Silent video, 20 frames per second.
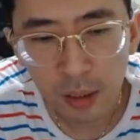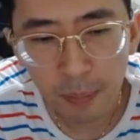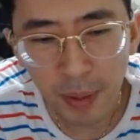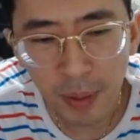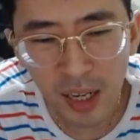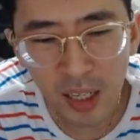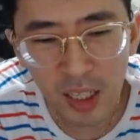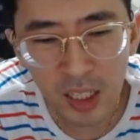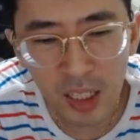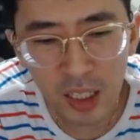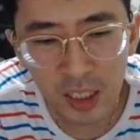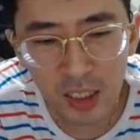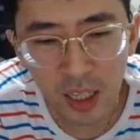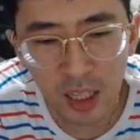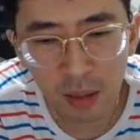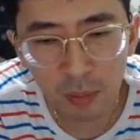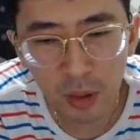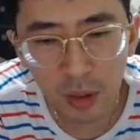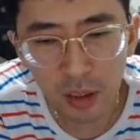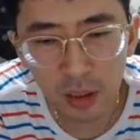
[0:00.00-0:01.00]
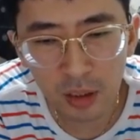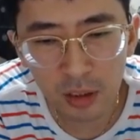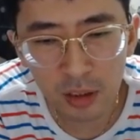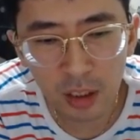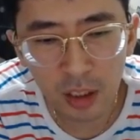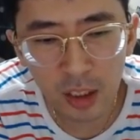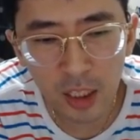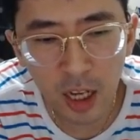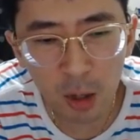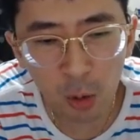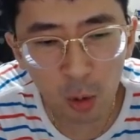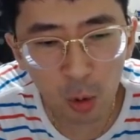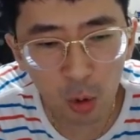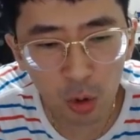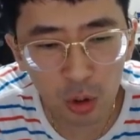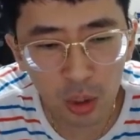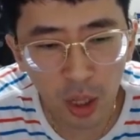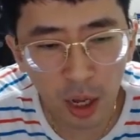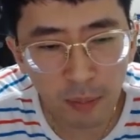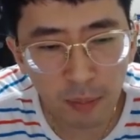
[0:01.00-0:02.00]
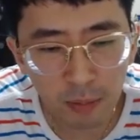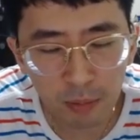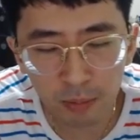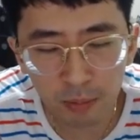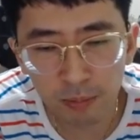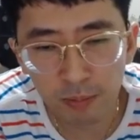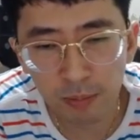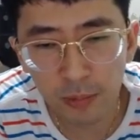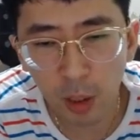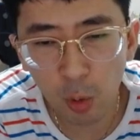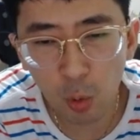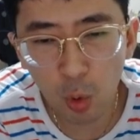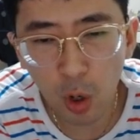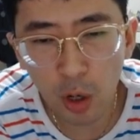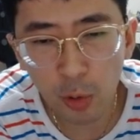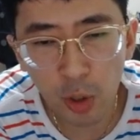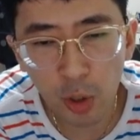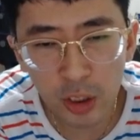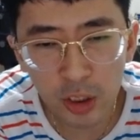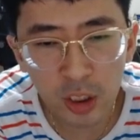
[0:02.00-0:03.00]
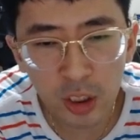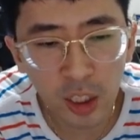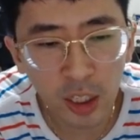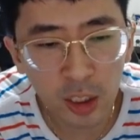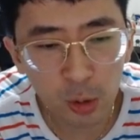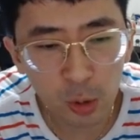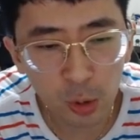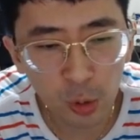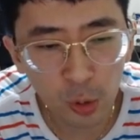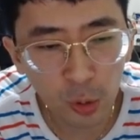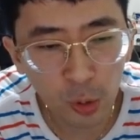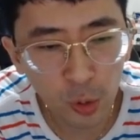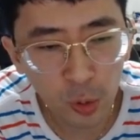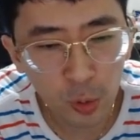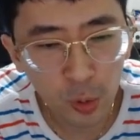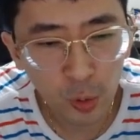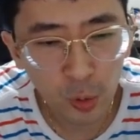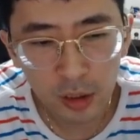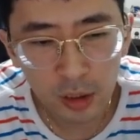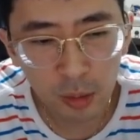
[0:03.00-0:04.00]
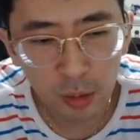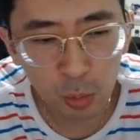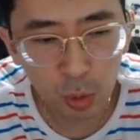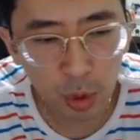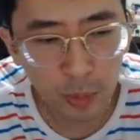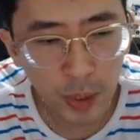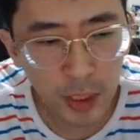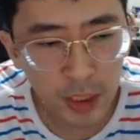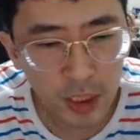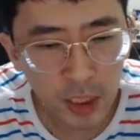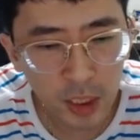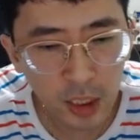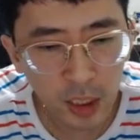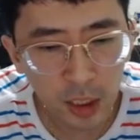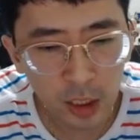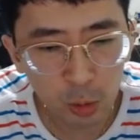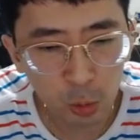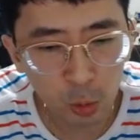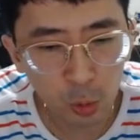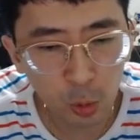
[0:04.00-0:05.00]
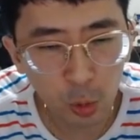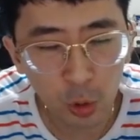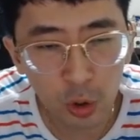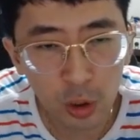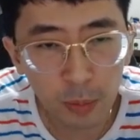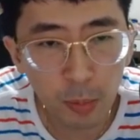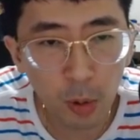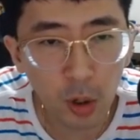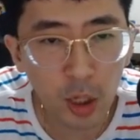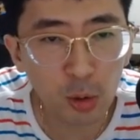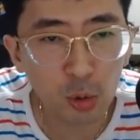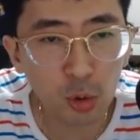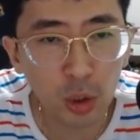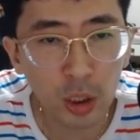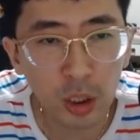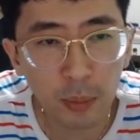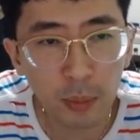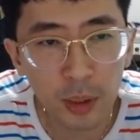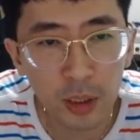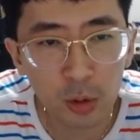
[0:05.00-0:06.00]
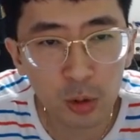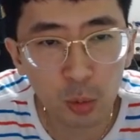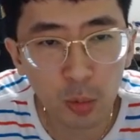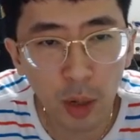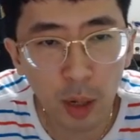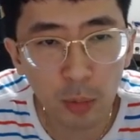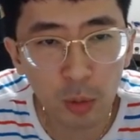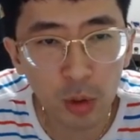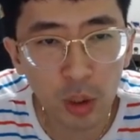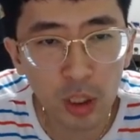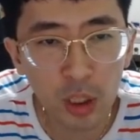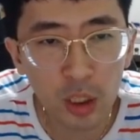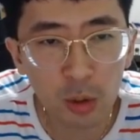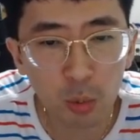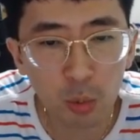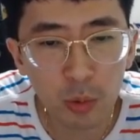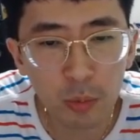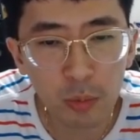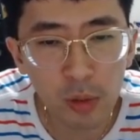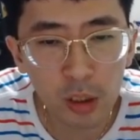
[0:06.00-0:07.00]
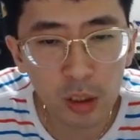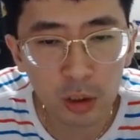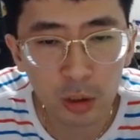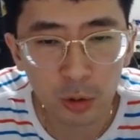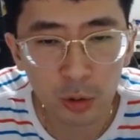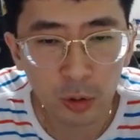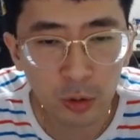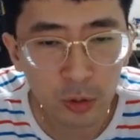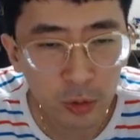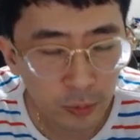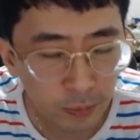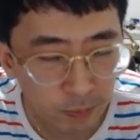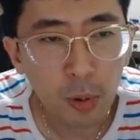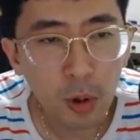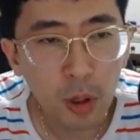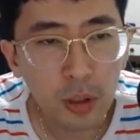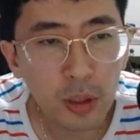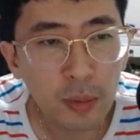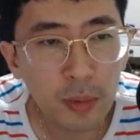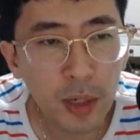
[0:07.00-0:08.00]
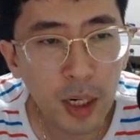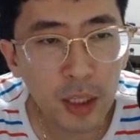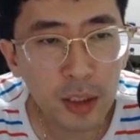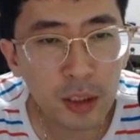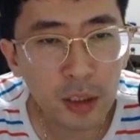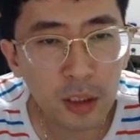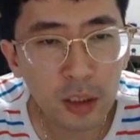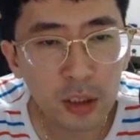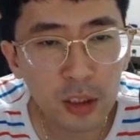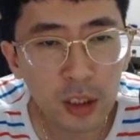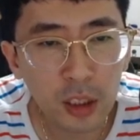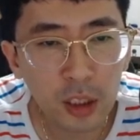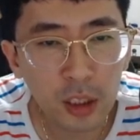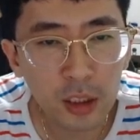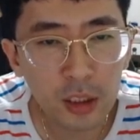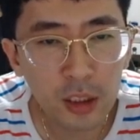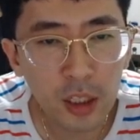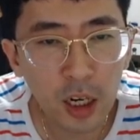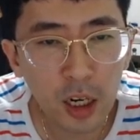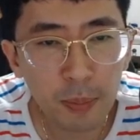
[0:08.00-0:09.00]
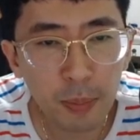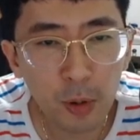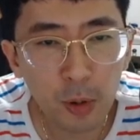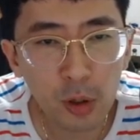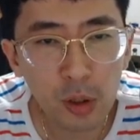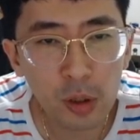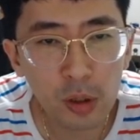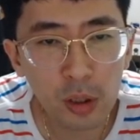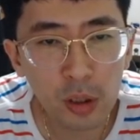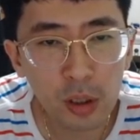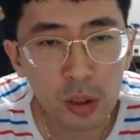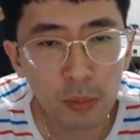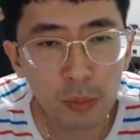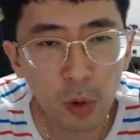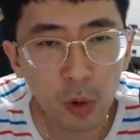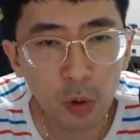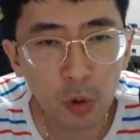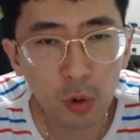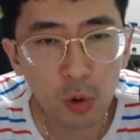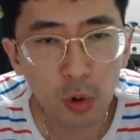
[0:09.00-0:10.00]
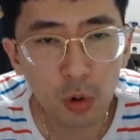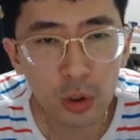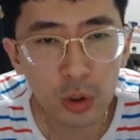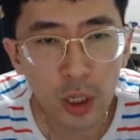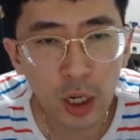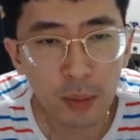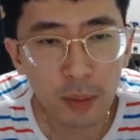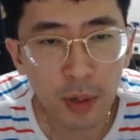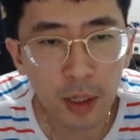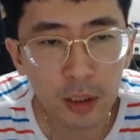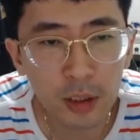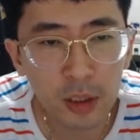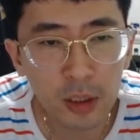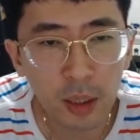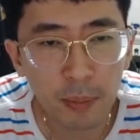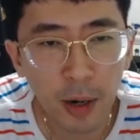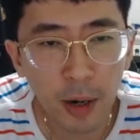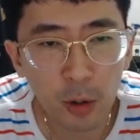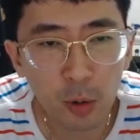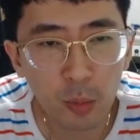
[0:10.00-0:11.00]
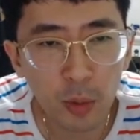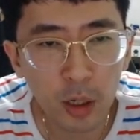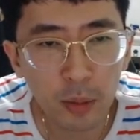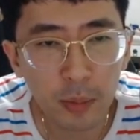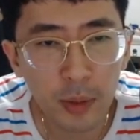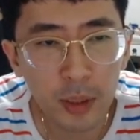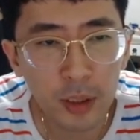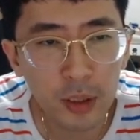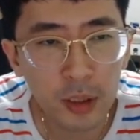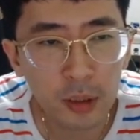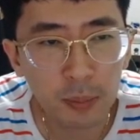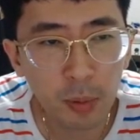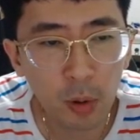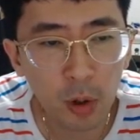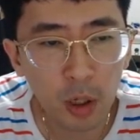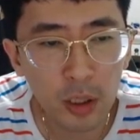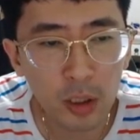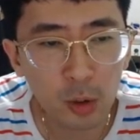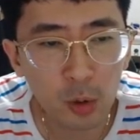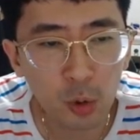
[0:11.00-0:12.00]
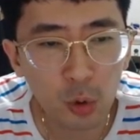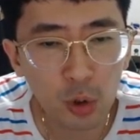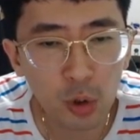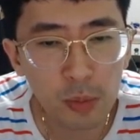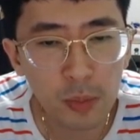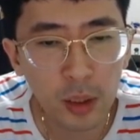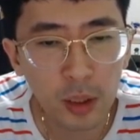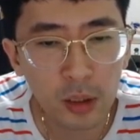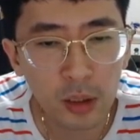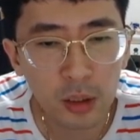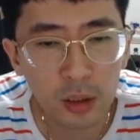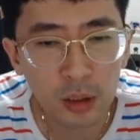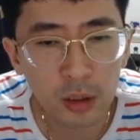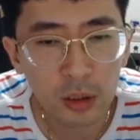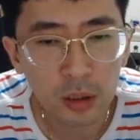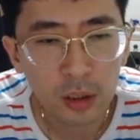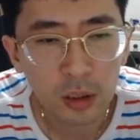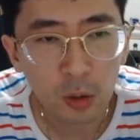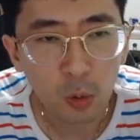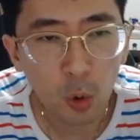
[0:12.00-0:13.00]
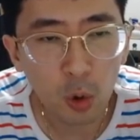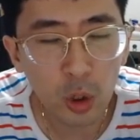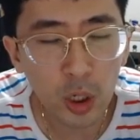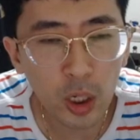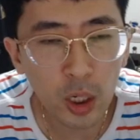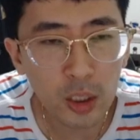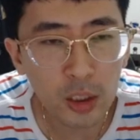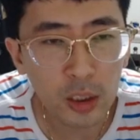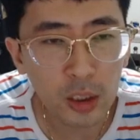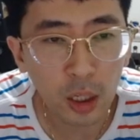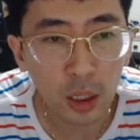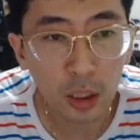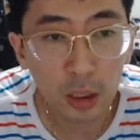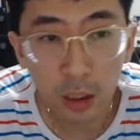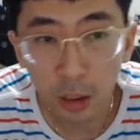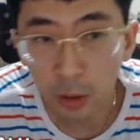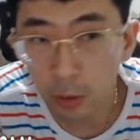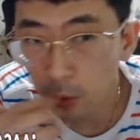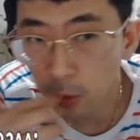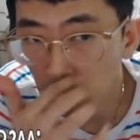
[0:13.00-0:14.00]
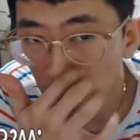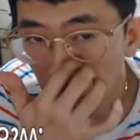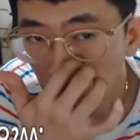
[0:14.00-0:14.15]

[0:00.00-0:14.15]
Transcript: 빨리 그냥 뭐 정리하고 다음 대구 하러 가시는 게 낫죠. 점수가 많이 차이 나가지고 이 포까지 죽게 되면 좀 아무래도 이익좀 힘들거든요. 포가 넘어가서 이제 차가 포를 먹고 차가 먹었을 때 마루 먹으면은 포가 이제 조를 먹는 고기까지 되겠네요.